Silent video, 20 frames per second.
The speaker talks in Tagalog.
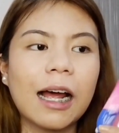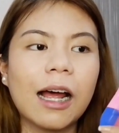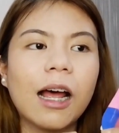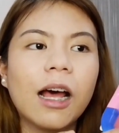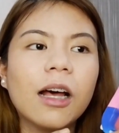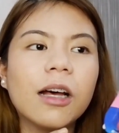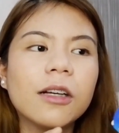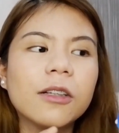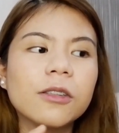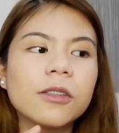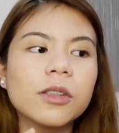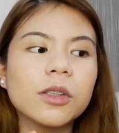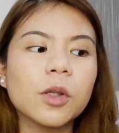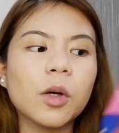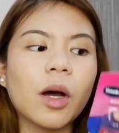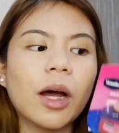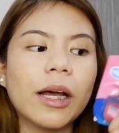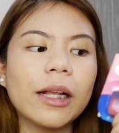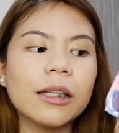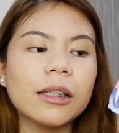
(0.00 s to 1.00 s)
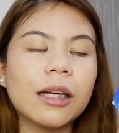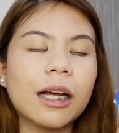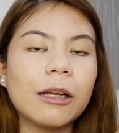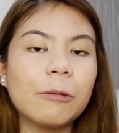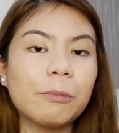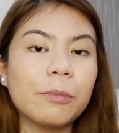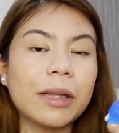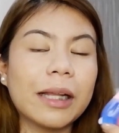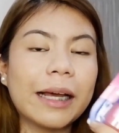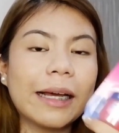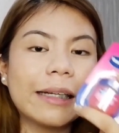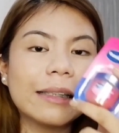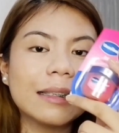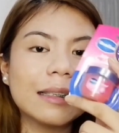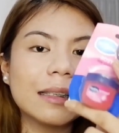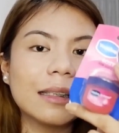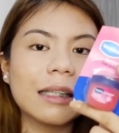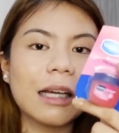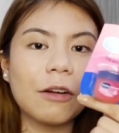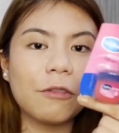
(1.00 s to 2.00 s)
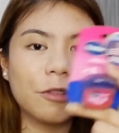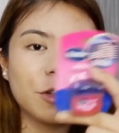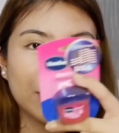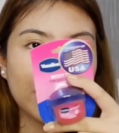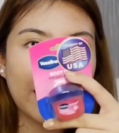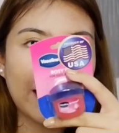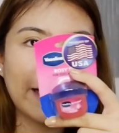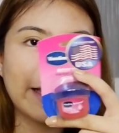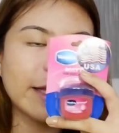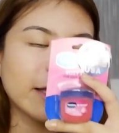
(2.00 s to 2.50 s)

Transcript: siya. So, I'll apply this every